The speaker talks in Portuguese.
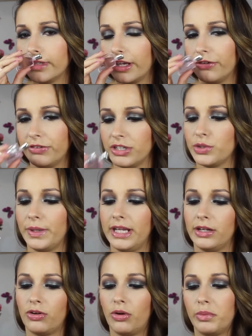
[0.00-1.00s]
Eu vejo
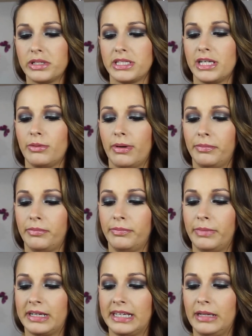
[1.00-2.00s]
ele como assim, uma,
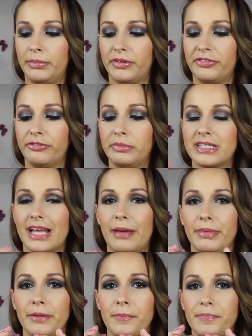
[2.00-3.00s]
um, aquele perfume,
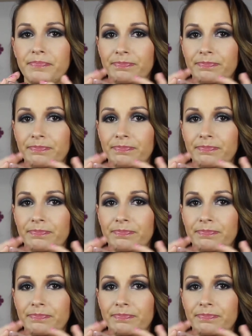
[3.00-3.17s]
sabe?